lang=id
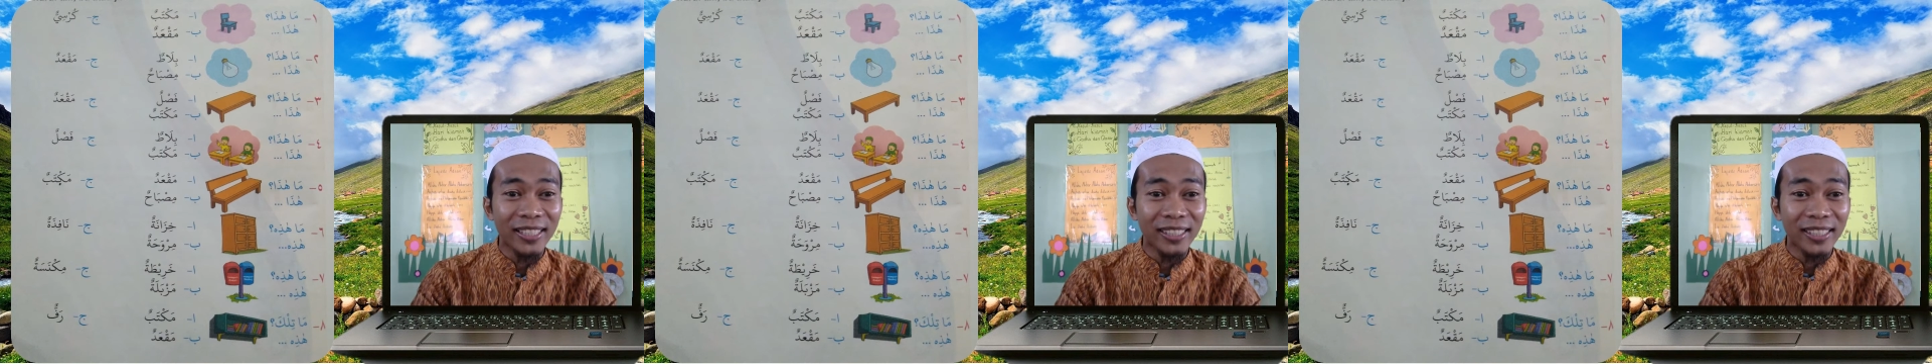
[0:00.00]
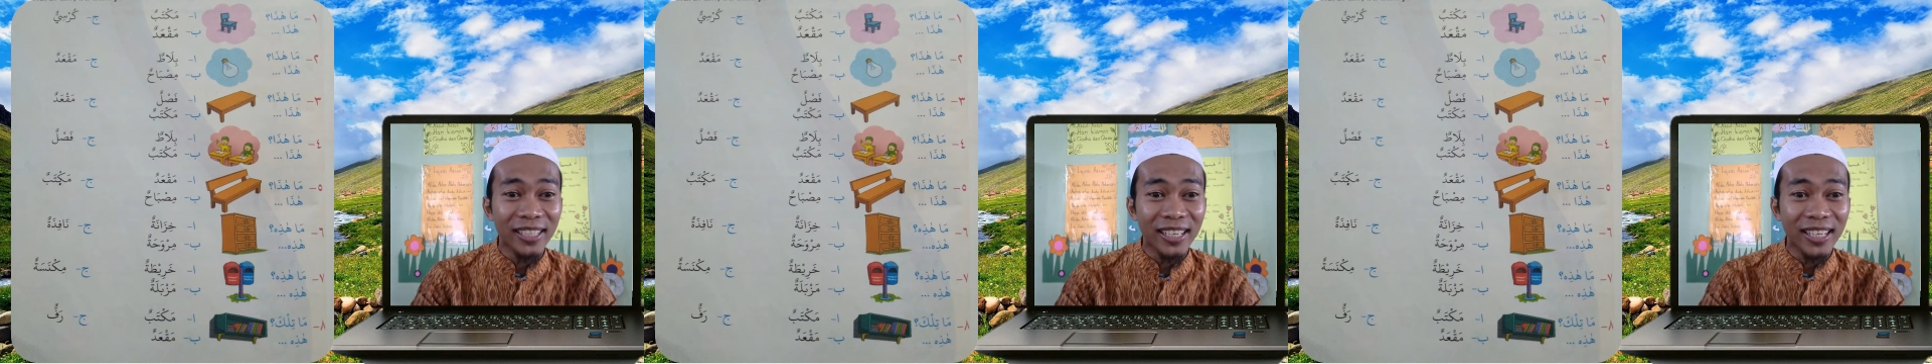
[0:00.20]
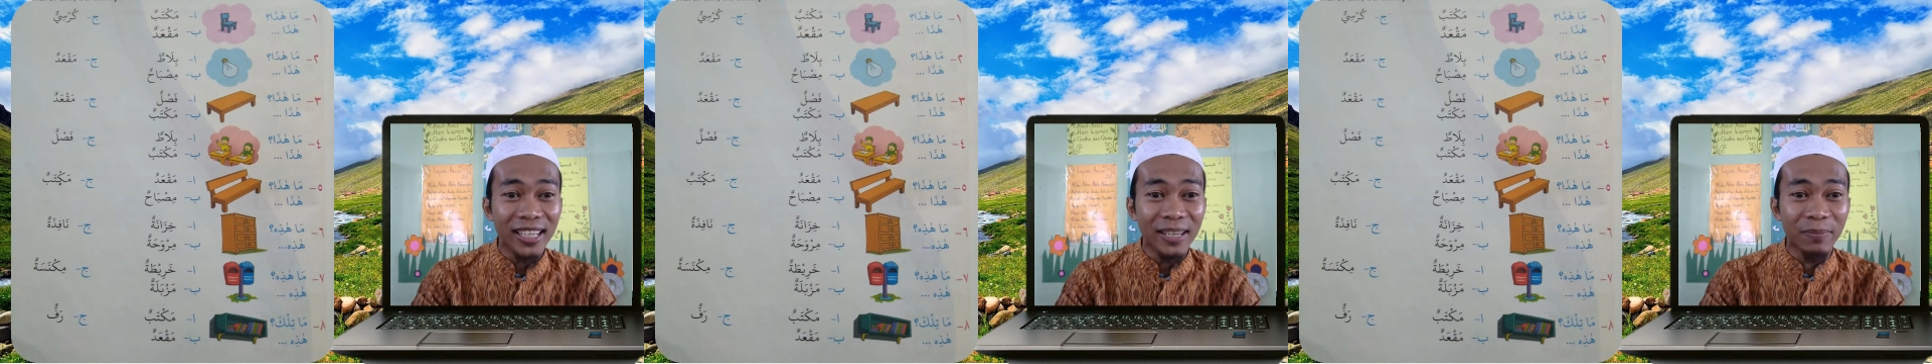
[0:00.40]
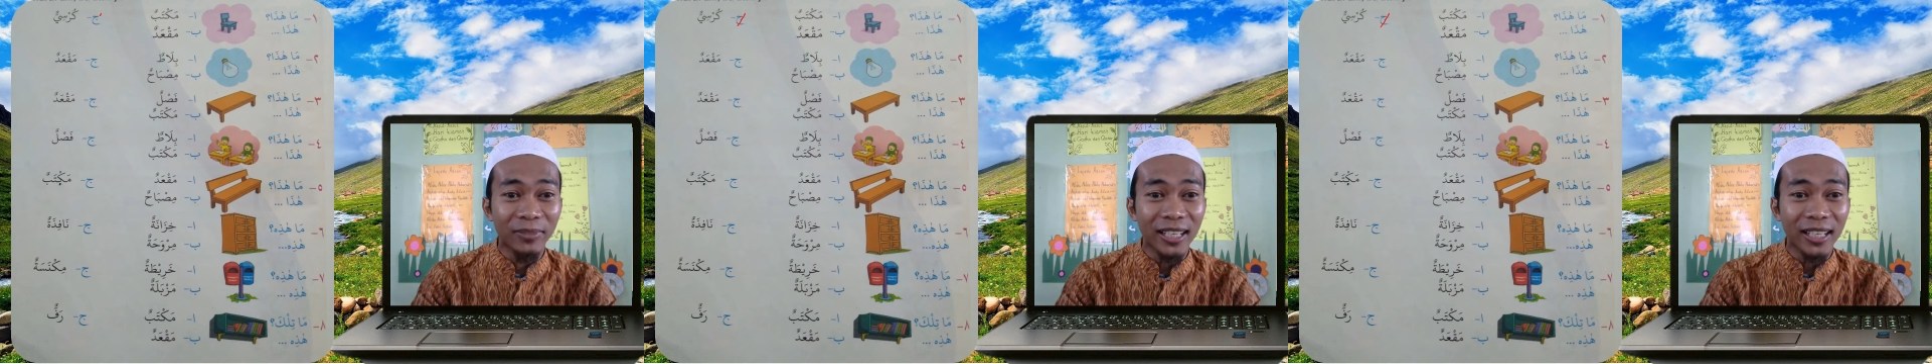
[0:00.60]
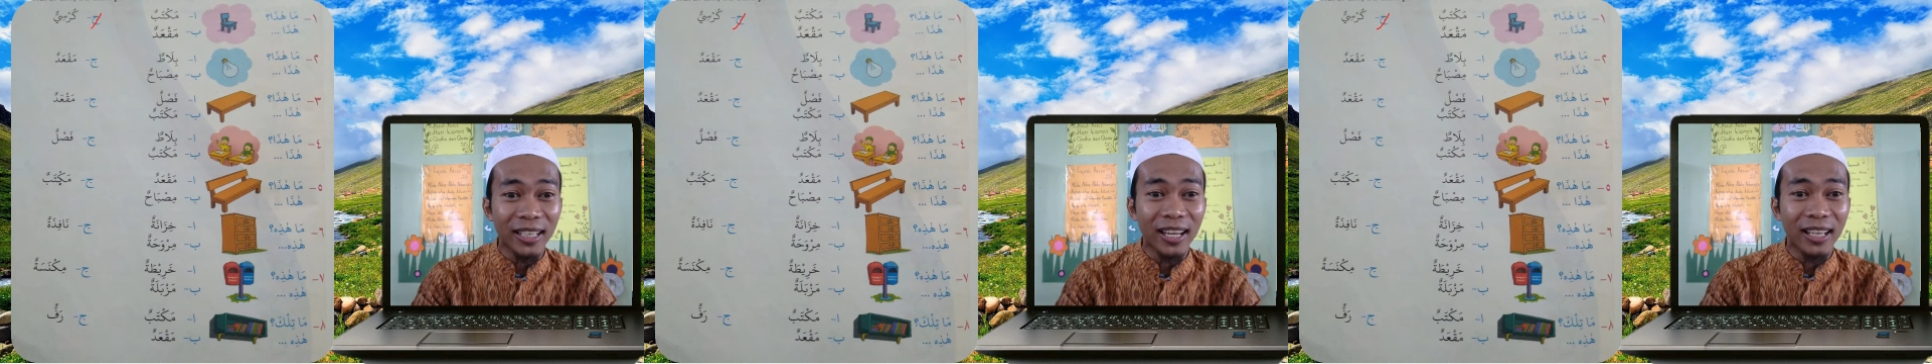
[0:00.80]
jim
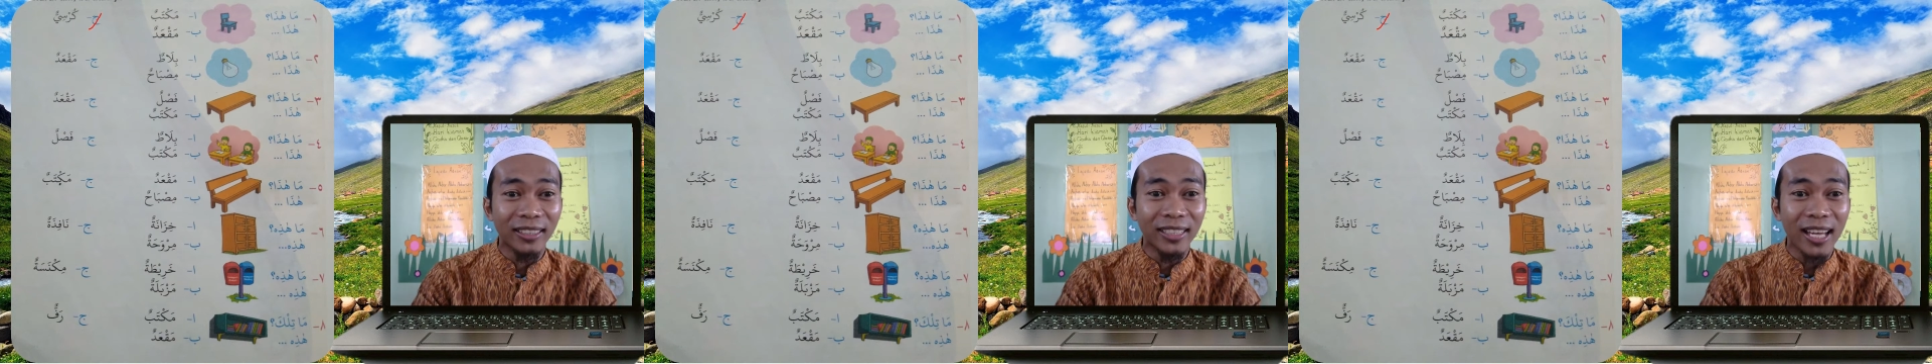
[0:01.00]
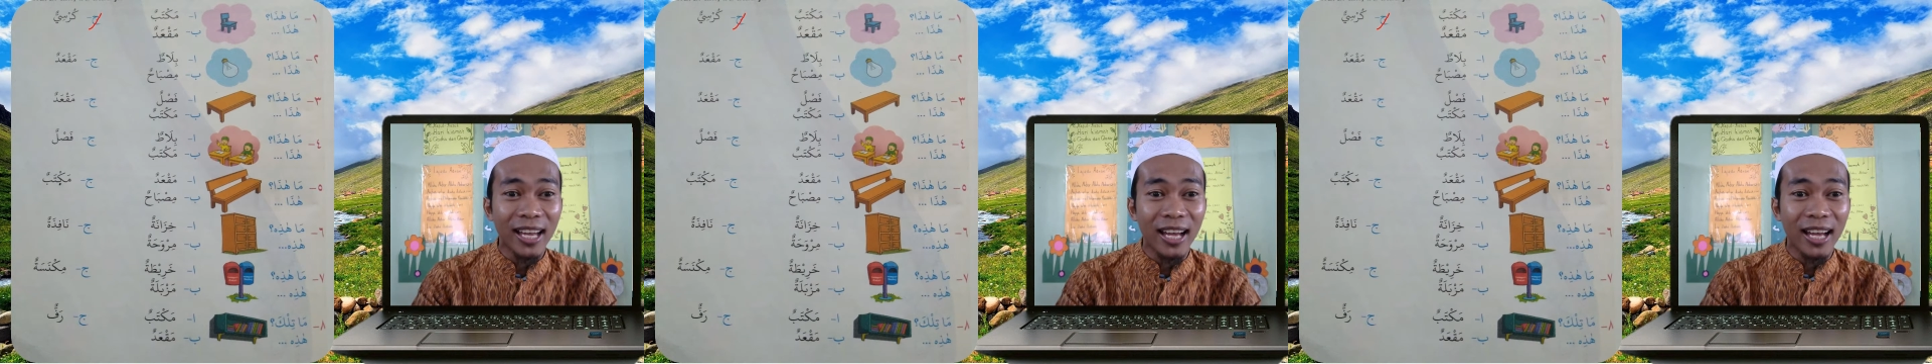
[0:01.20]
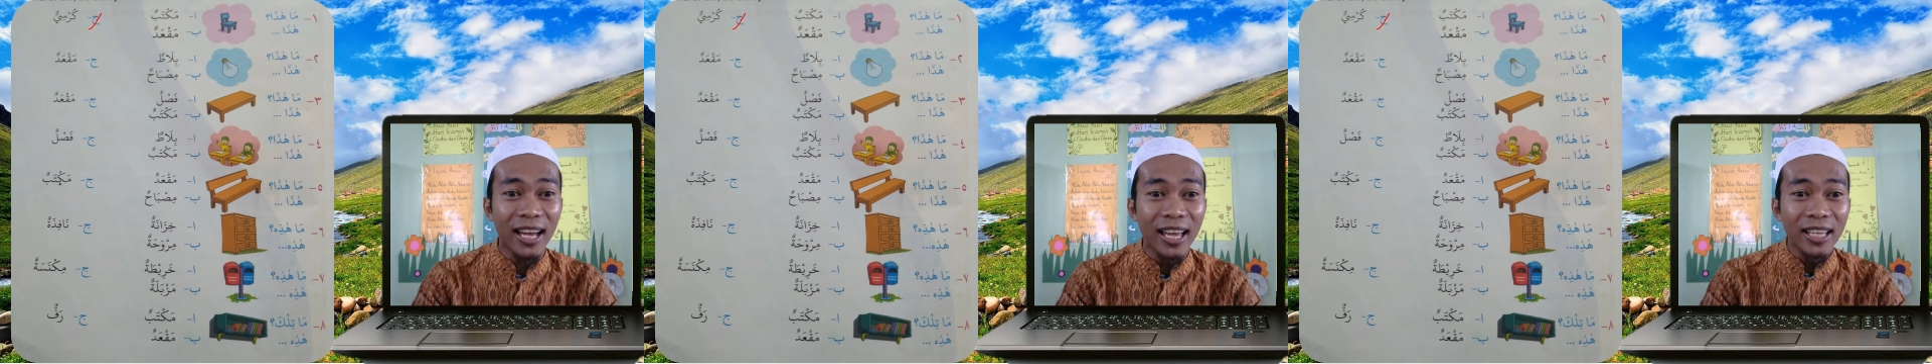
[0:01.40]
Ternyata